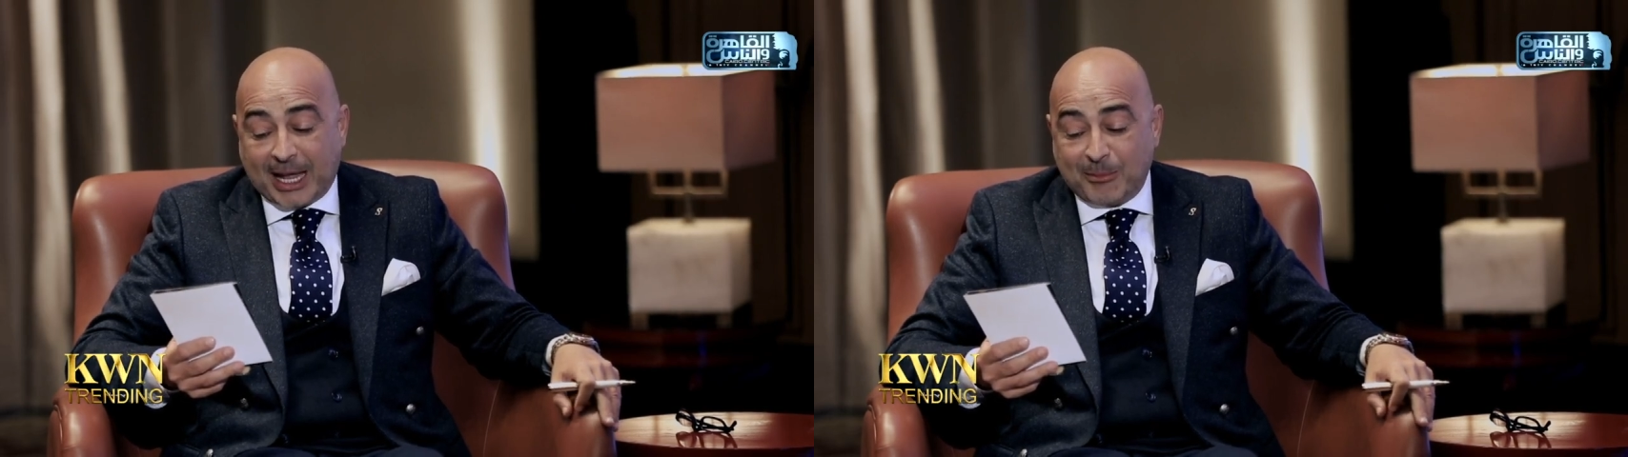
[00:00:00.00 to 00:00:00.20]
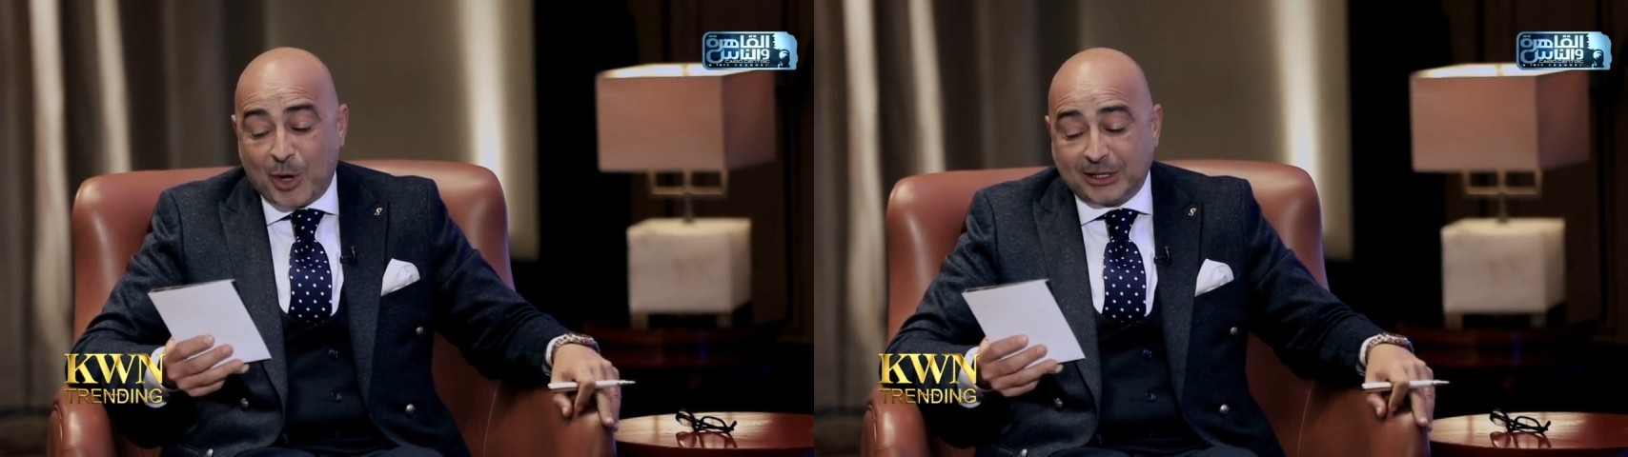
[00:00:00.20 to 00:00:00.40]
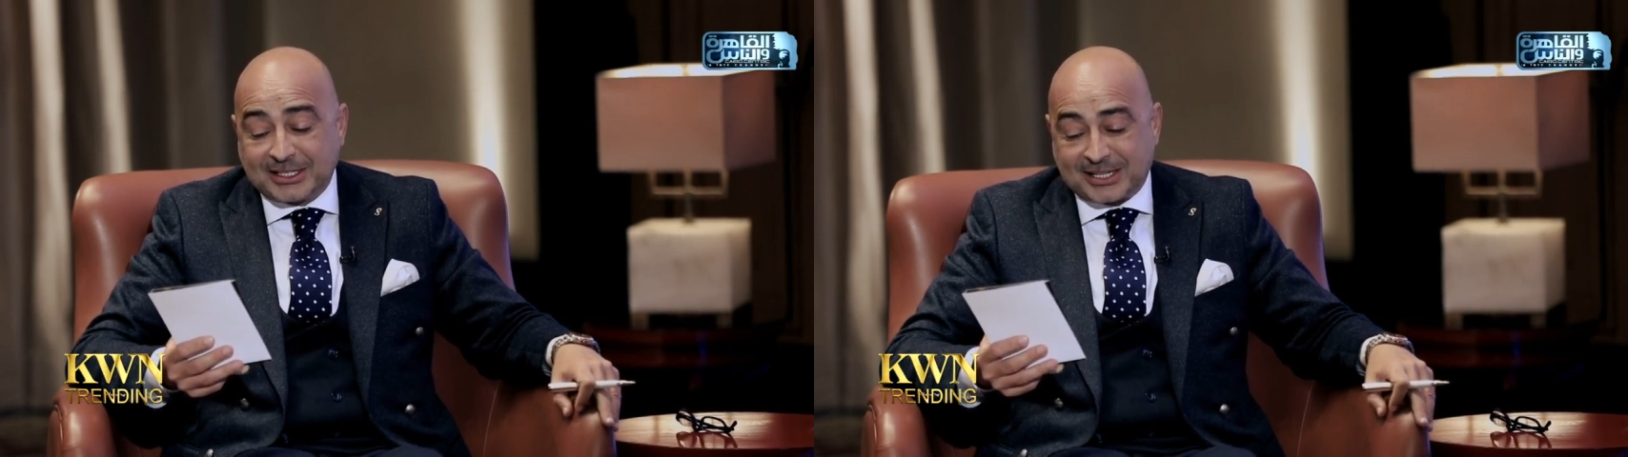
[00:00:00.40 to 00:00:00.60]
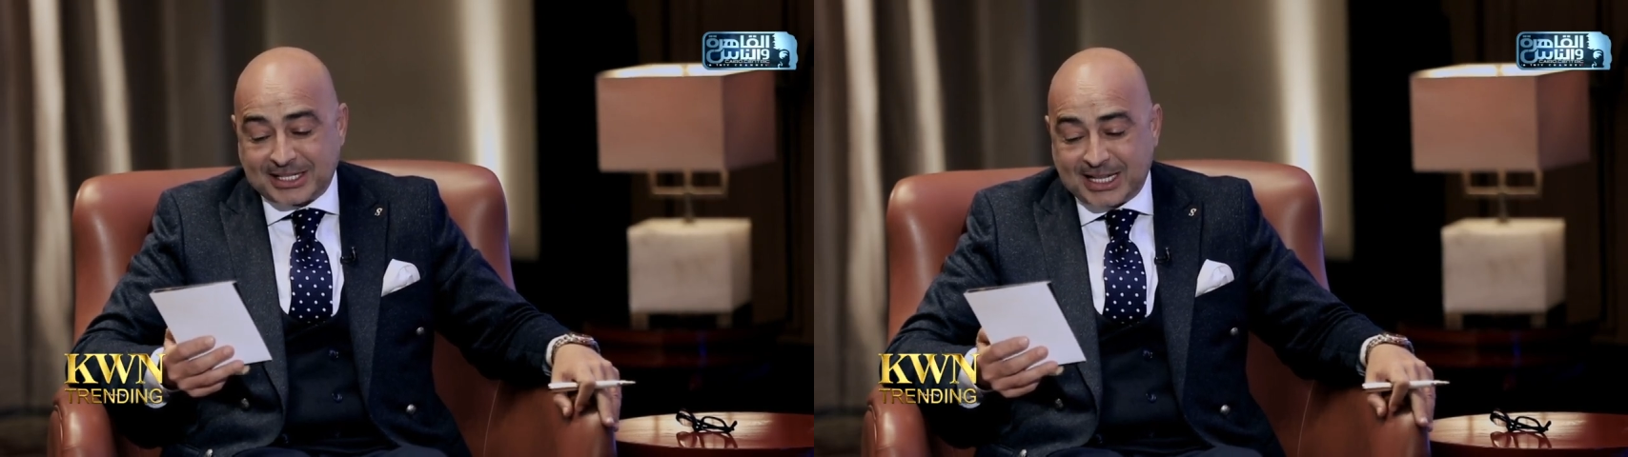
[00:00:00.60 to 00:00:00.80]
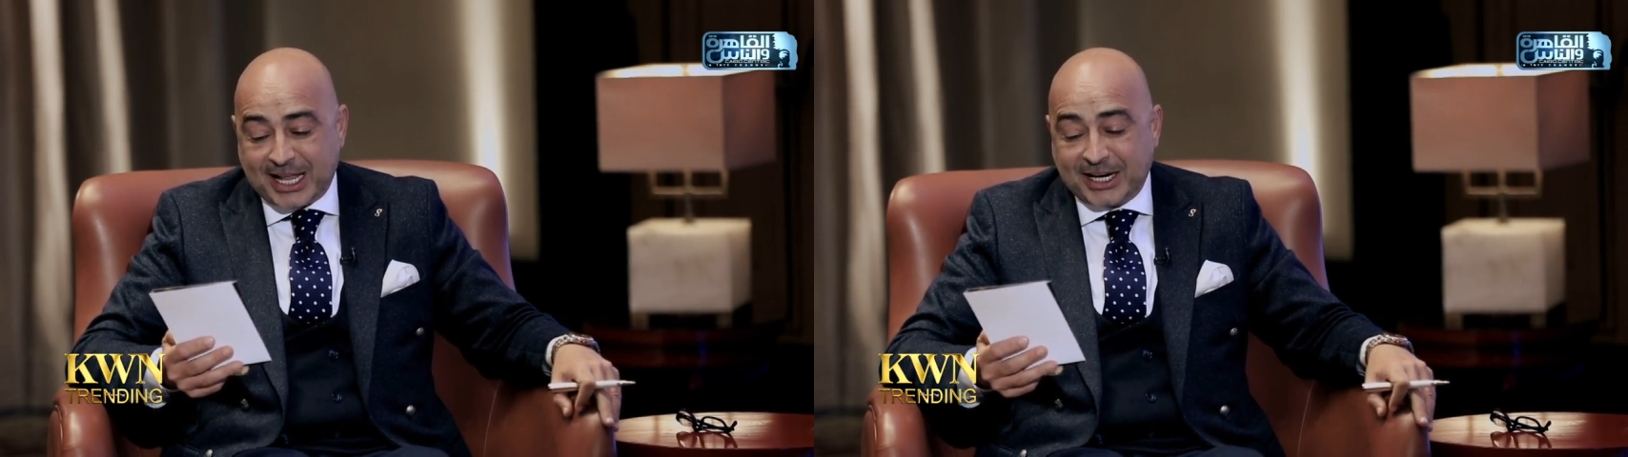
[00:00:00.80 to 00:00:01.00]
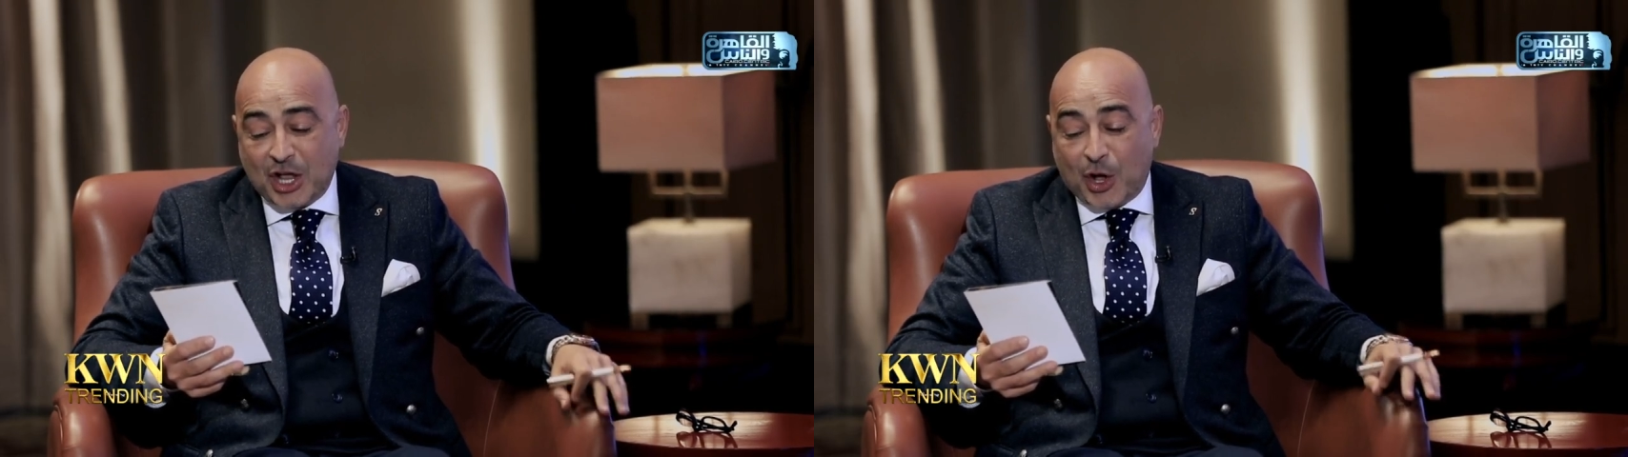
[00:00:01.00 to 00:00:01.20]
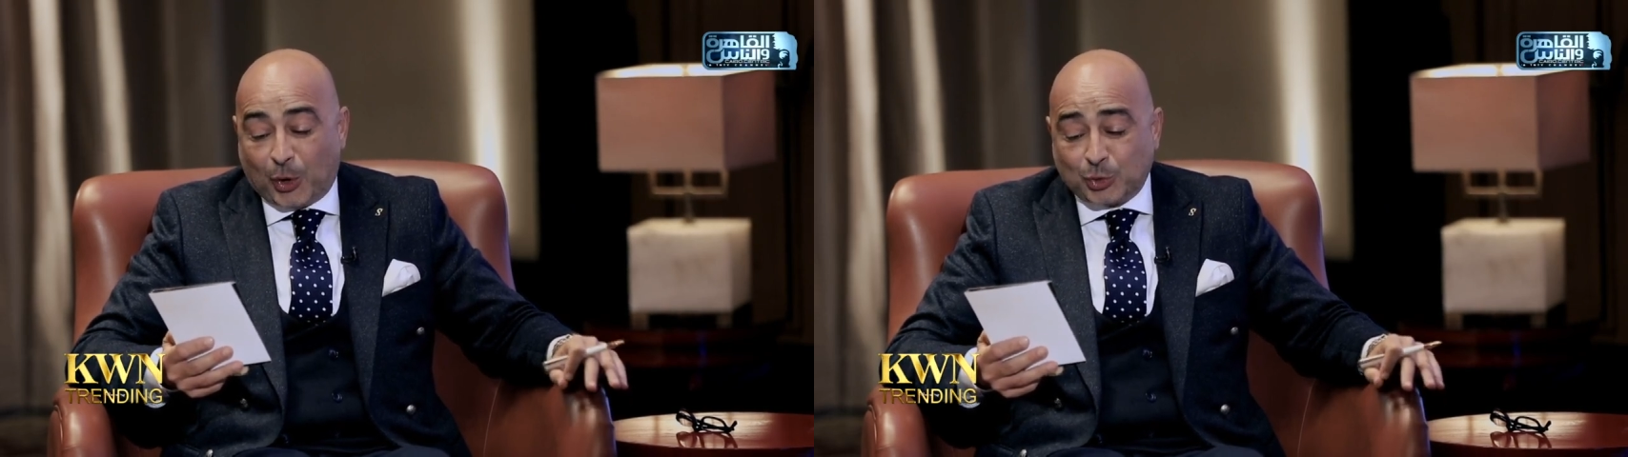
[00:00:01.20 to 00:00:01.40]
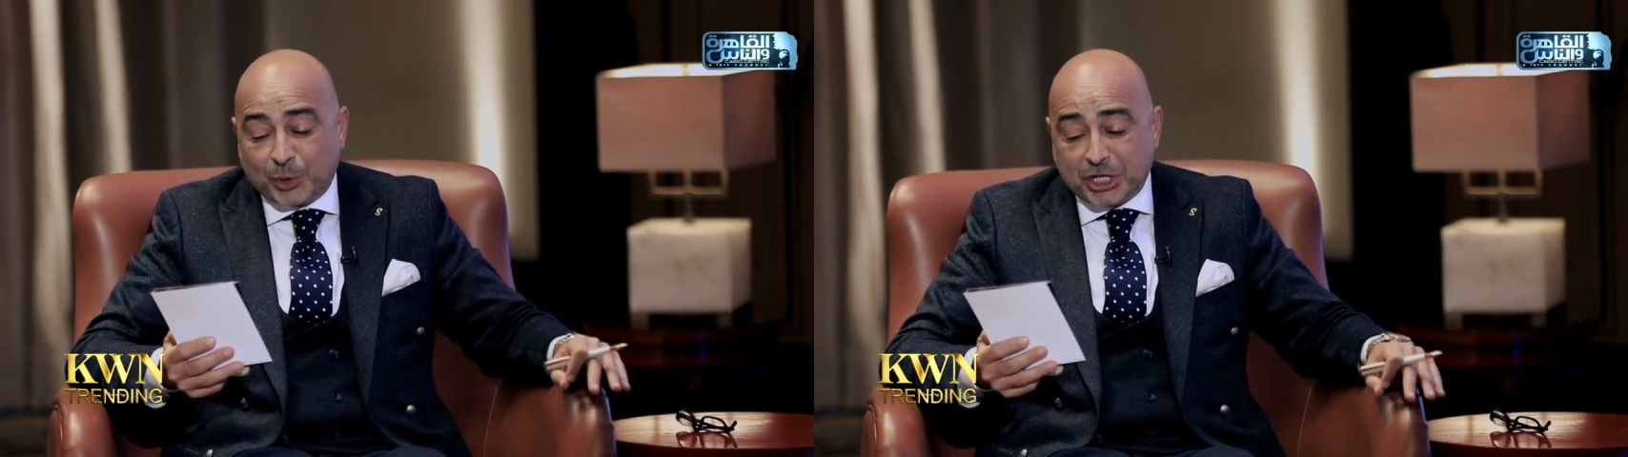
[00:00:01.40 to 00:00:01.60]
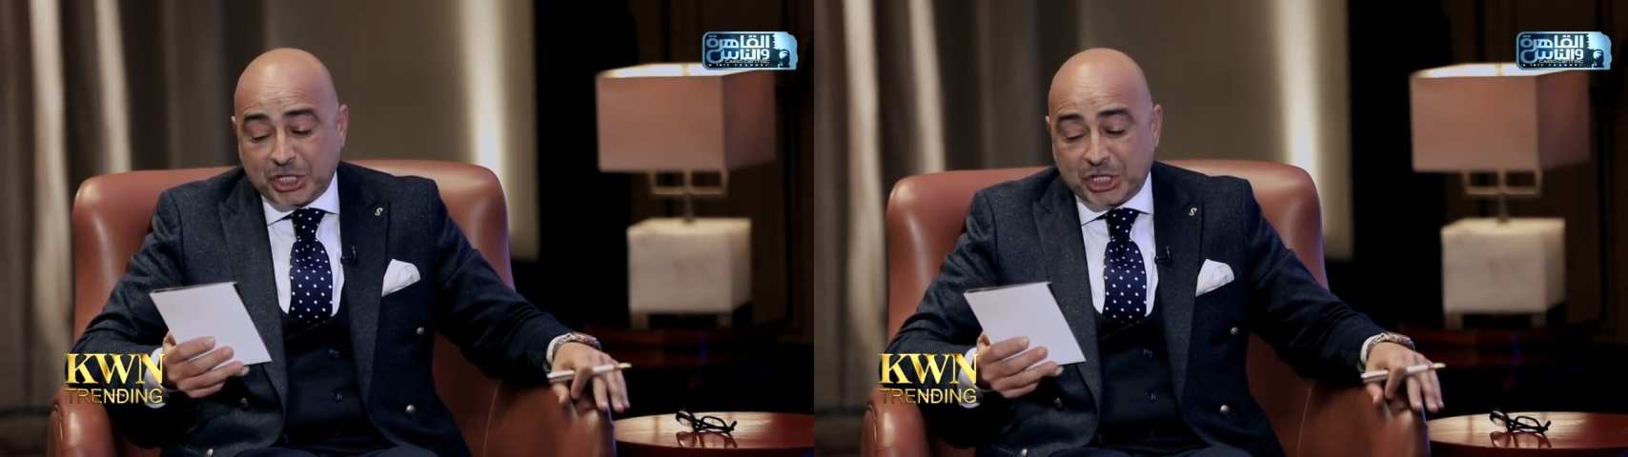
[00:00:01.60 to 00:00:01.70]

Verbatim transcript: المهندس رسلان عضو